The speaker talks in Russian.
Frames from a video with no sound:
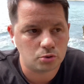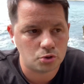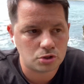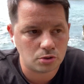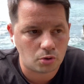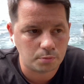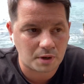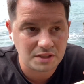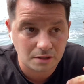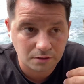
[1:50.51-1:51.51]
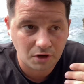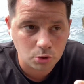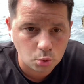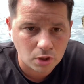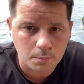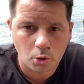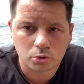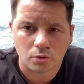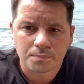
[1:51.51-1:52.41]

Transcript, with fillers: То есть он проделал двойную работу.